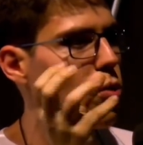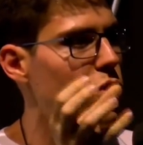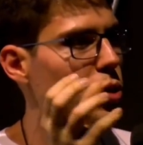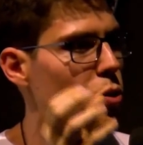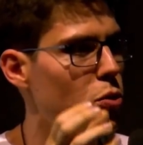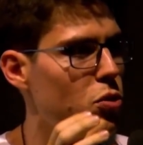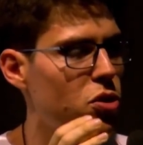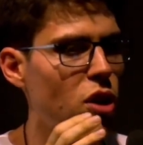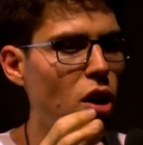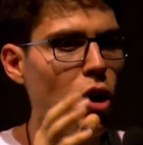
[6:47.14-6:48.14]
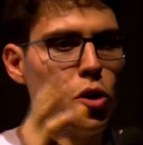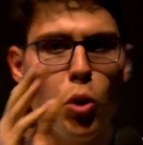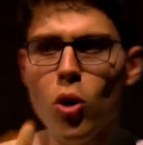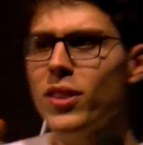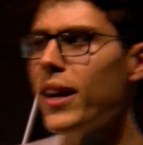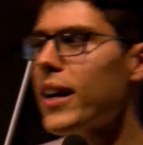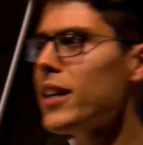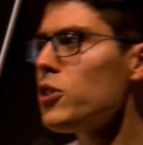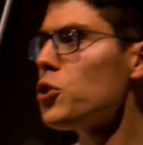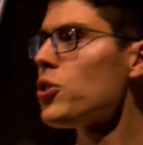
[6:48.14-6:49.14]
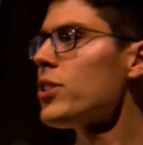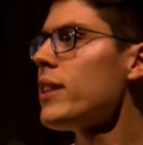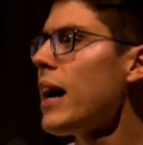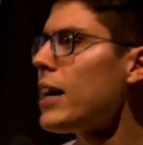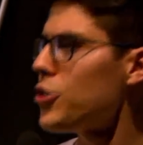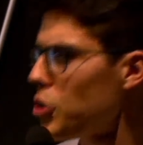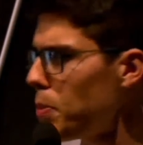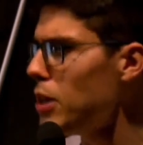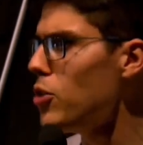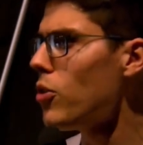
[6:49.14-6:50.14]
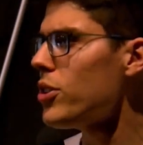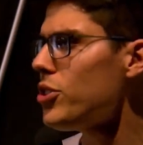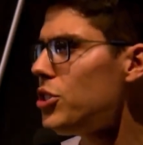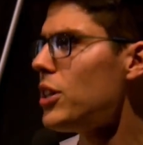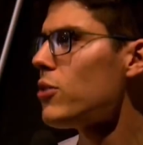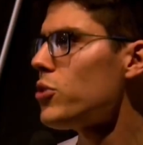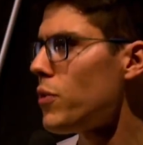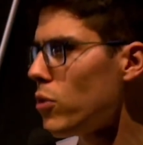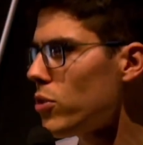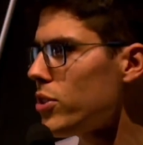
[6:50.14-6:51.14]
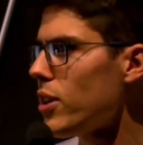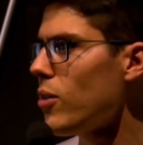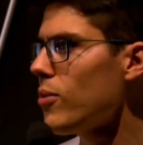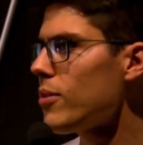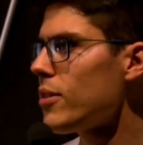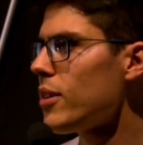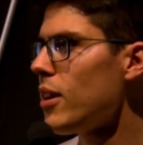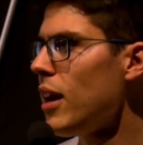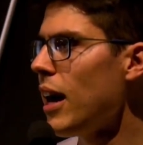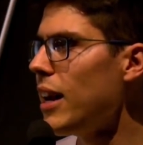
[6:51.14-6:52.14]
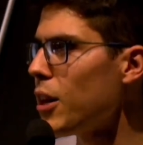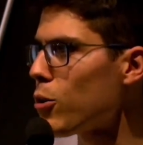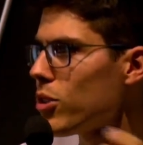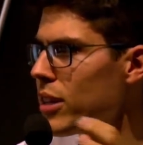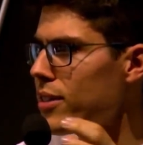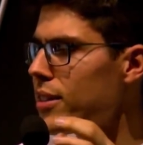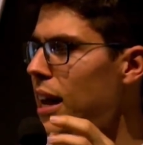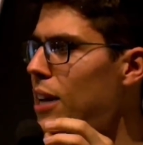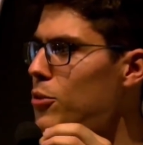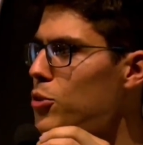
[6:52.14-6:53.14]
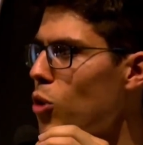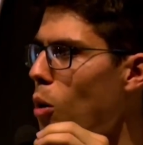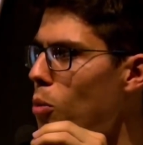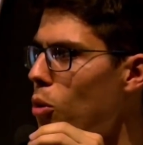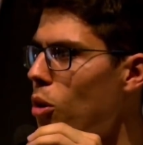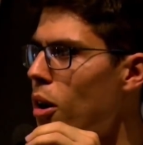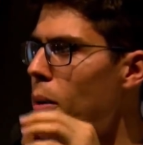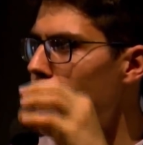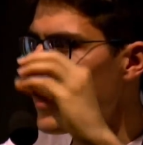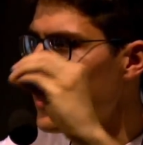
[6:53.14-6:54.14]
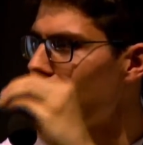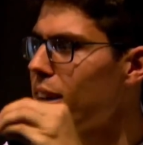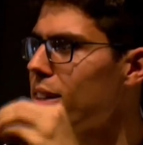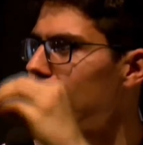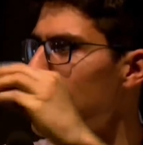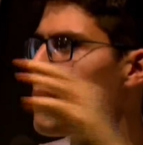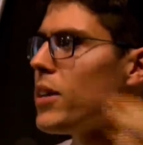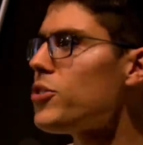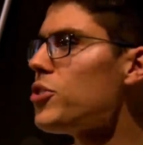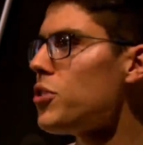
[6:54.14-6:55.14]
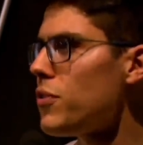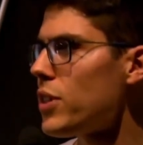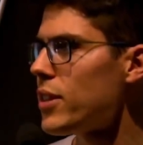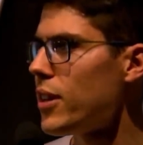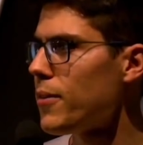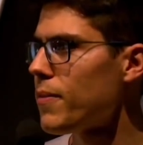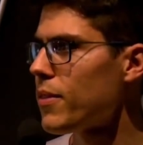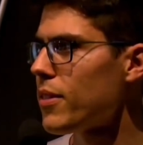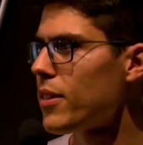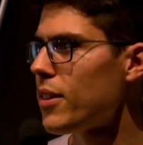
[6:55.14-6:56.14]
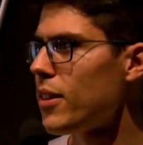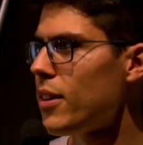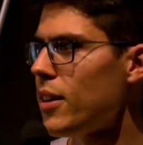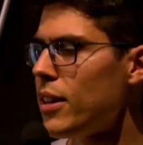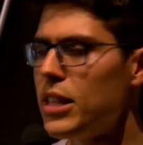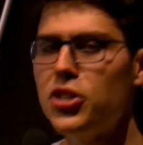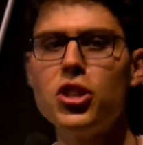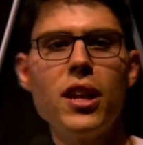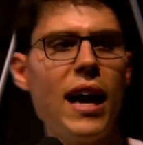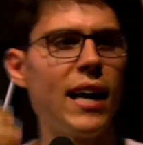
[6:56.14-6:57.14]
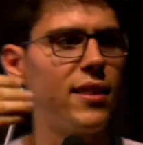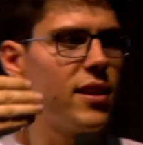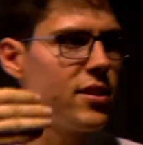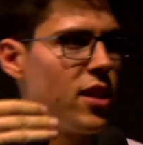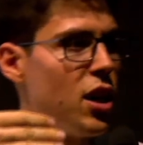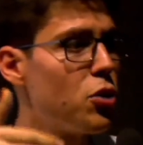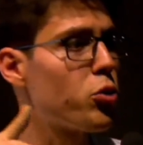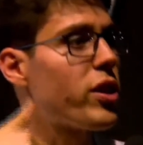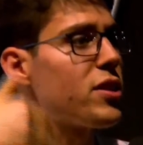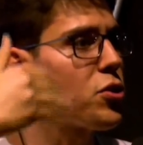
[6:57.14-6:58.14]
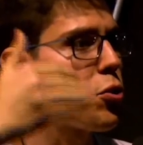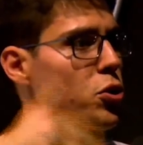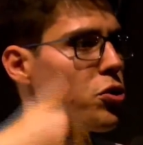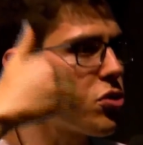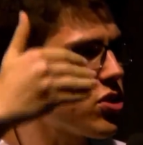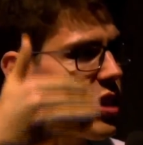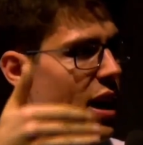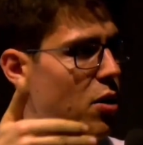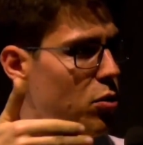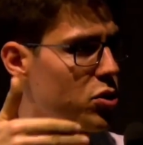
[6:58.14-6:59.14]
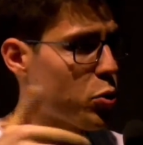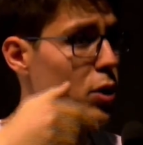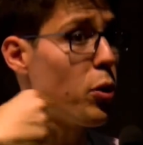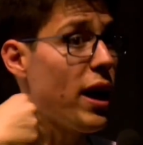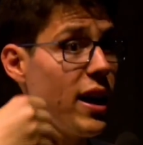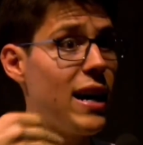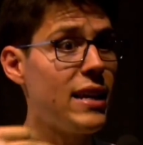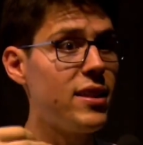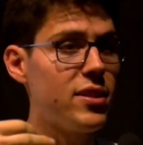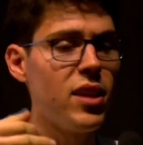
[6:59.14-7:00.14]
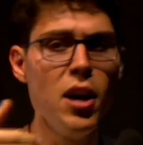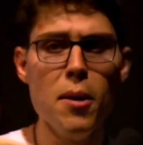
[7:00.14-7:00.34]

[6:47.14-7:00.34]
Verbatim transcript: conteúdos, toda a grandiosidade de bilhões de anos de evolução, ali condensados como pequenas sementes de vida, destinadas no transcurso dos séculos, quando regadas